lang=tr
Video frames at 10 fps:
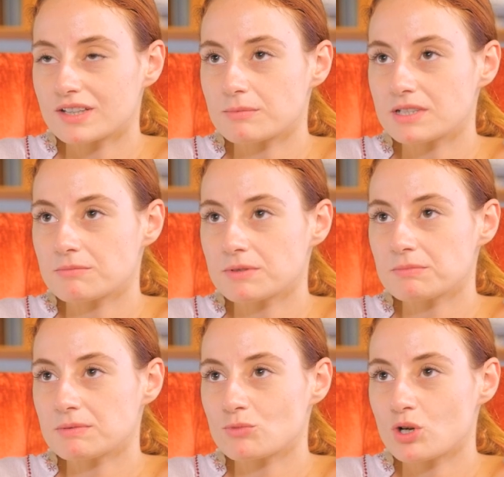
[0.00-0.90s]
diyebilir
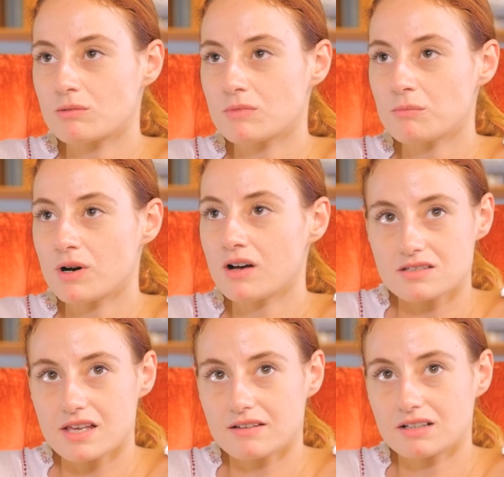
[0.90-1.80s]
miyim bilmiyorum ama
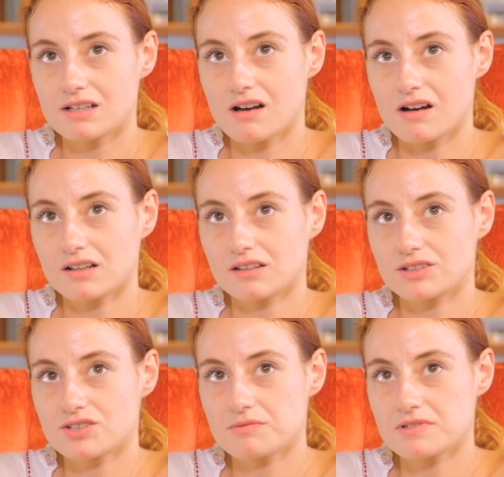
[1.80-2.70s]
sevgili
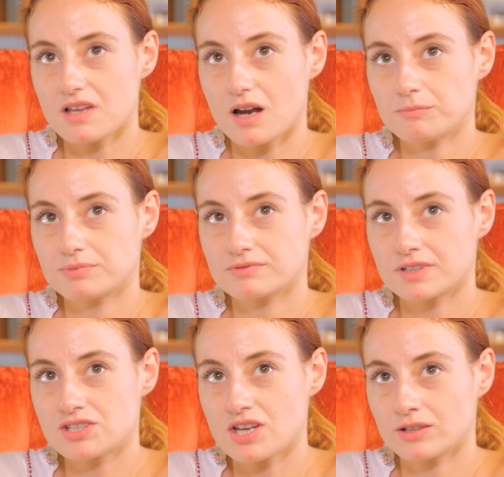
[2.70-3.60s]
arkadaşım Sarp
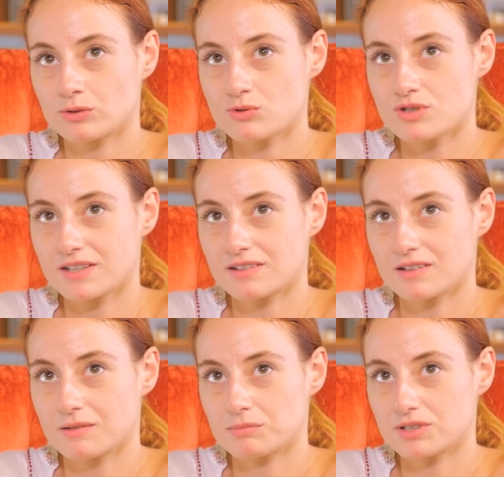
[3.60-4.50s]
geçen gün
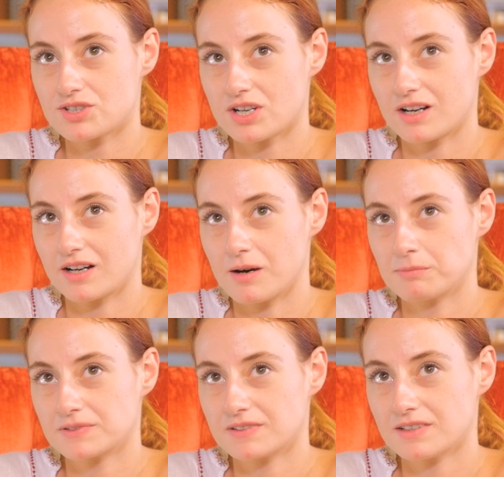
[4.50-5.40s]
sette bir şaka
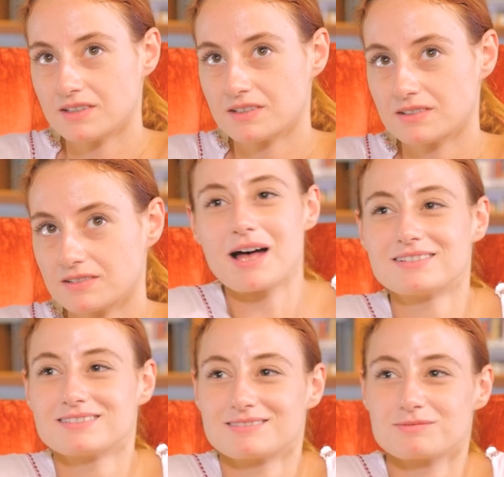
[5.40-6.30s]
yaptı.
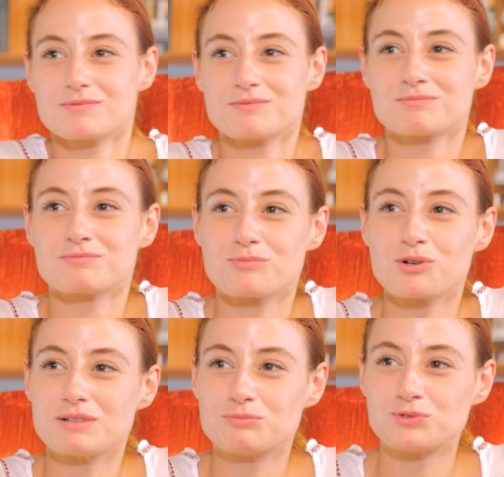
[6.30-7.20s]
Ben
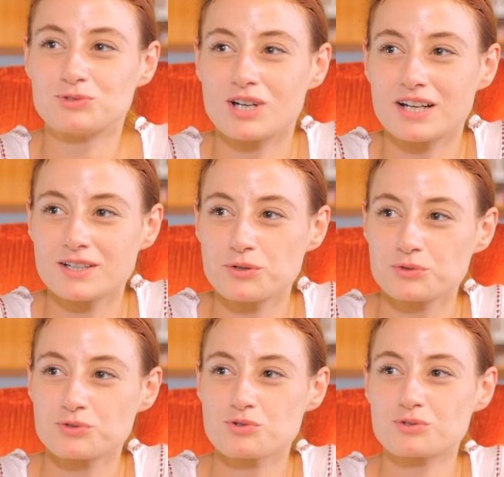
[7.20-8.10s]
böyle bir dünyaya
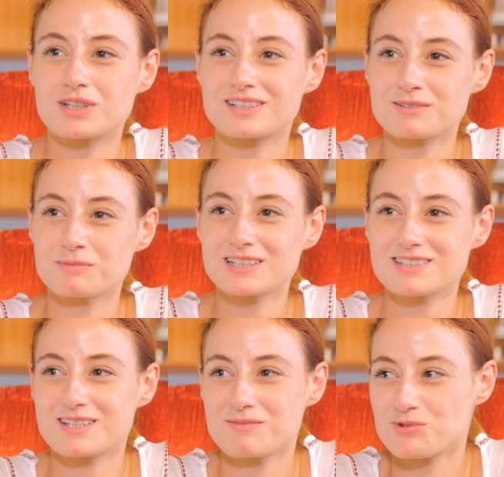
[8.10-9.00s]
oyunculuk getirmek
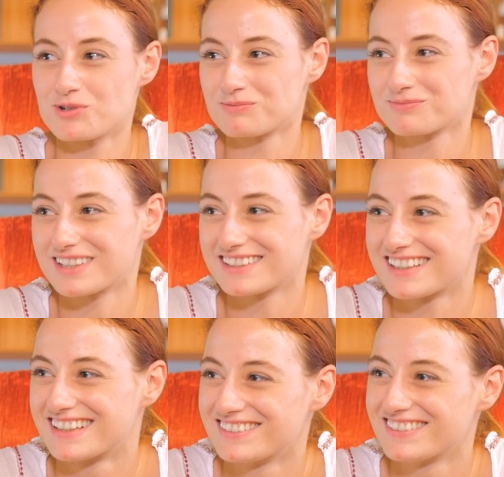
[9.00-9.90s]
istemiyorum dedi.